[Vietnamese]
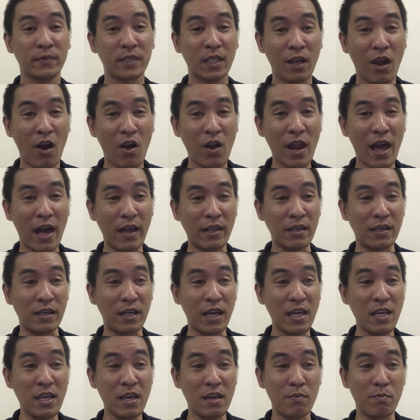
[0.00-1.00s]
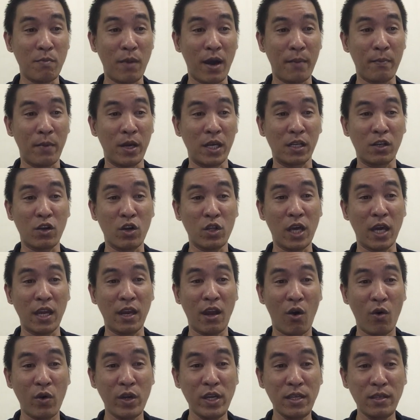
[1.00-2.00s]
Đó là những cái gì mà mình có thể
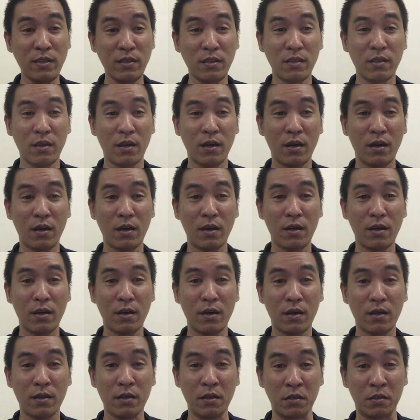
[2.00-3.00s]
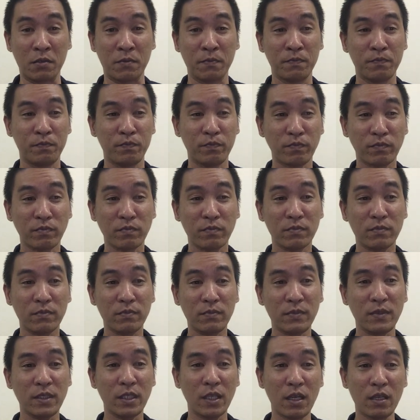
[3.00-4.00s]
nói uh, được
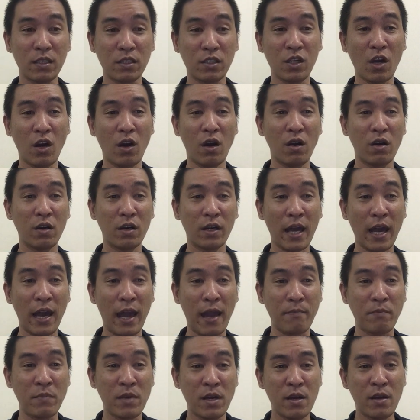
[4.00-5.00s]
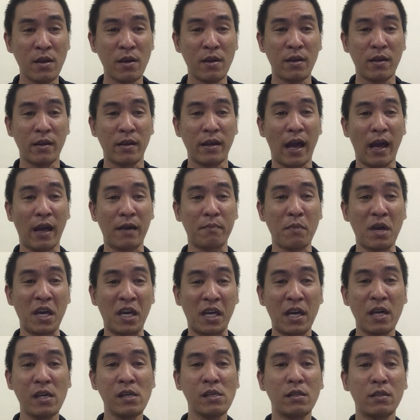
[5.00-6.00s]
cho các em, đặc
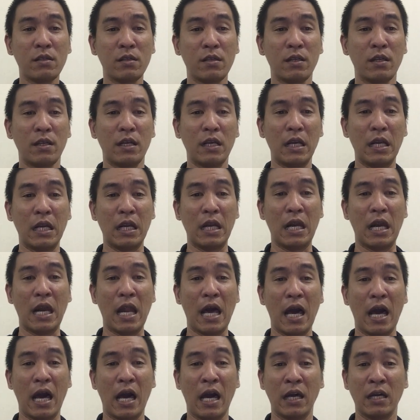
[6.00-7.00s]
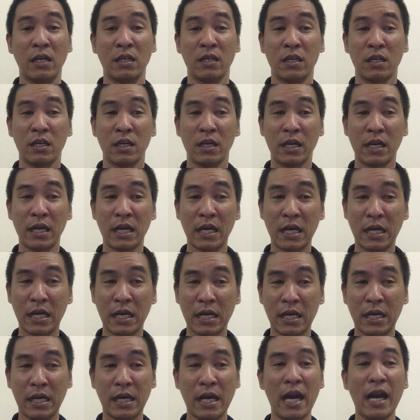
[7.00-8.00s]
biệt á, là
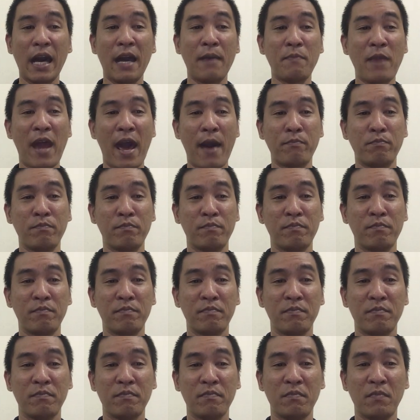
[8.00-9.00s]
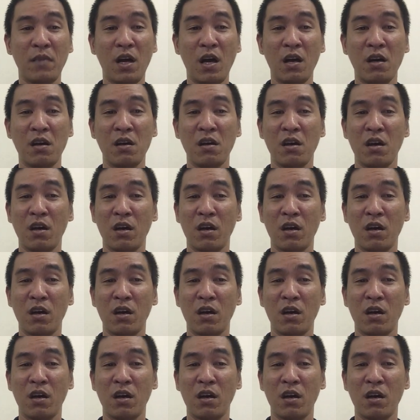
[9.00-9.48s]
các em nam à,